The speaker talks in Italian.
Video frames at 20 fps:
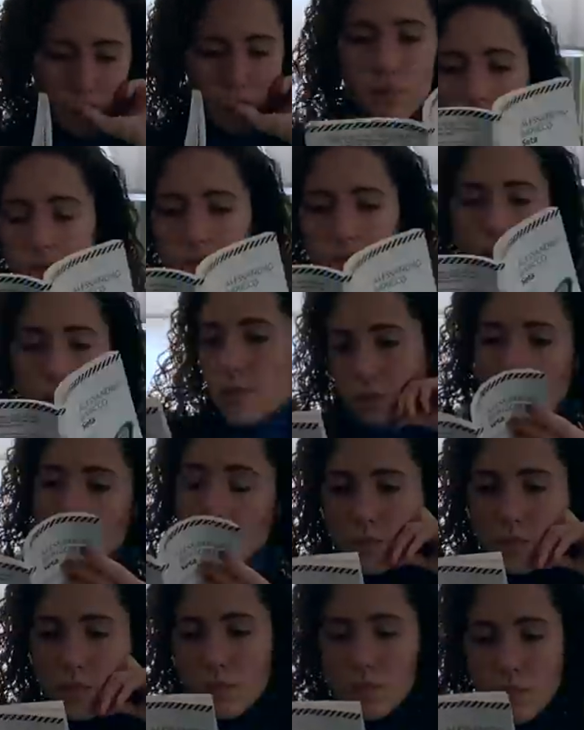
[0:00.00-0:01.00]
E
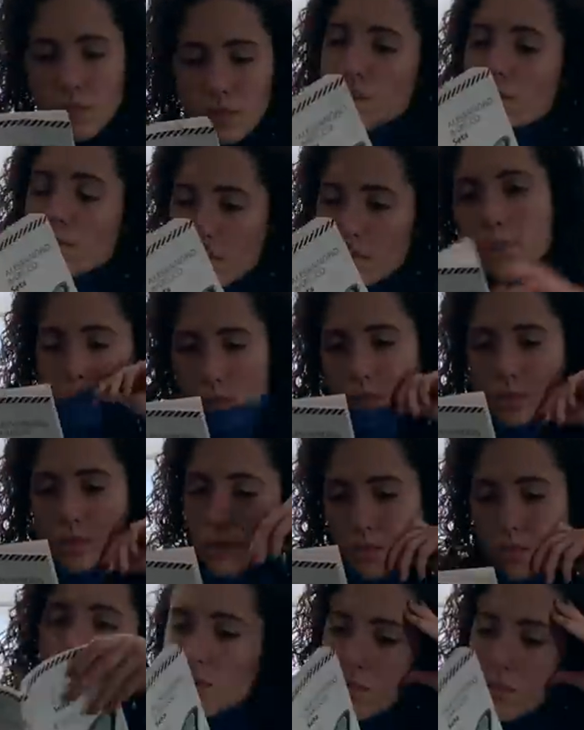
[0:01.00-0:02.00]
quindi in realtà è già
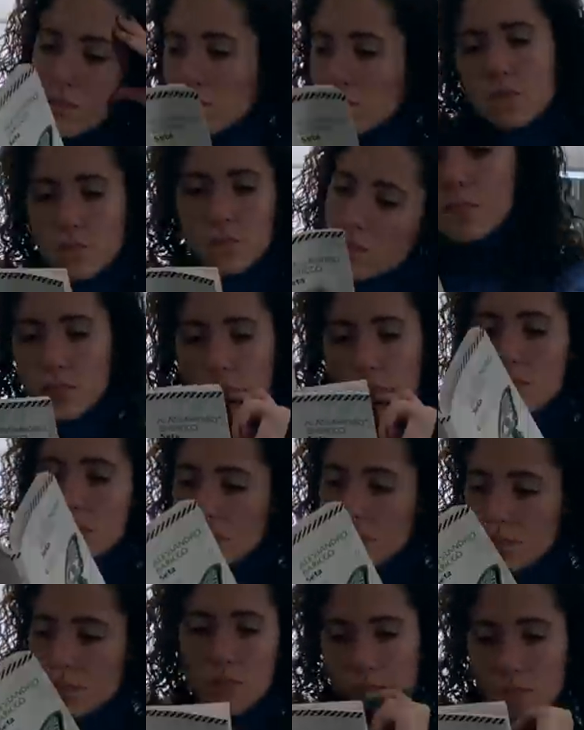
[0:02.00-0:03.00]
ora di scegliere un
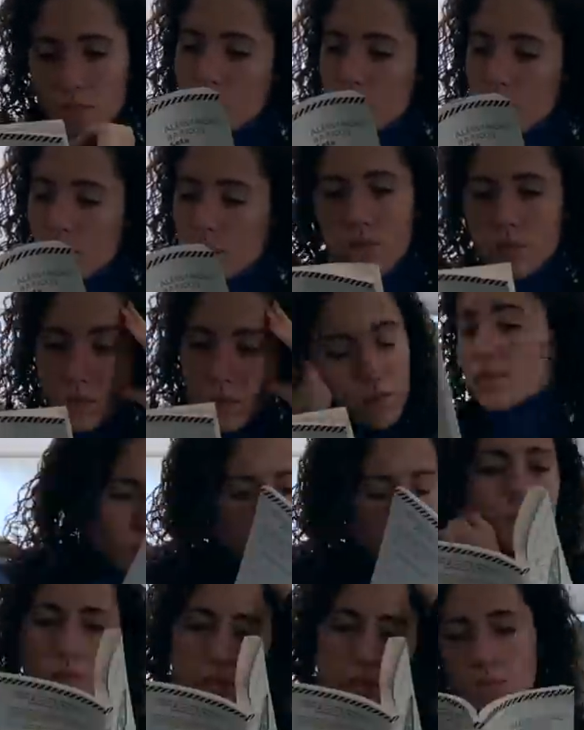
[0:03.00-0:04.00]
altro libro fiction
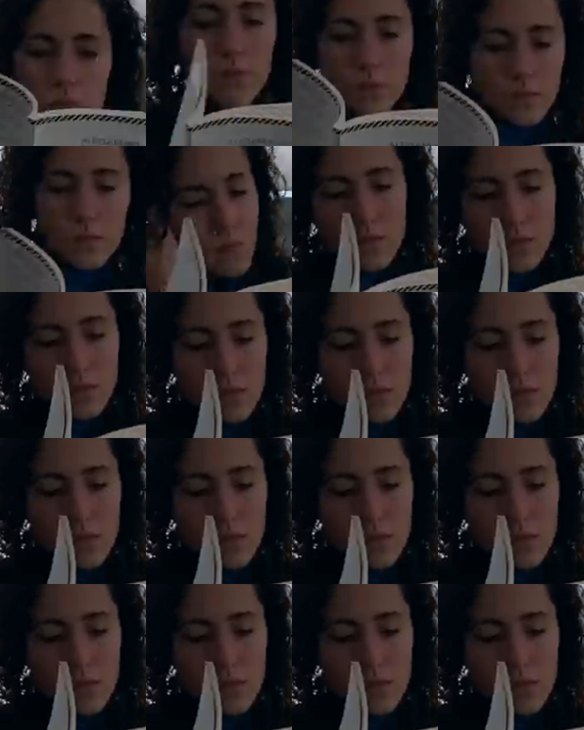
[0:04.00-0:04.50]
da leggere.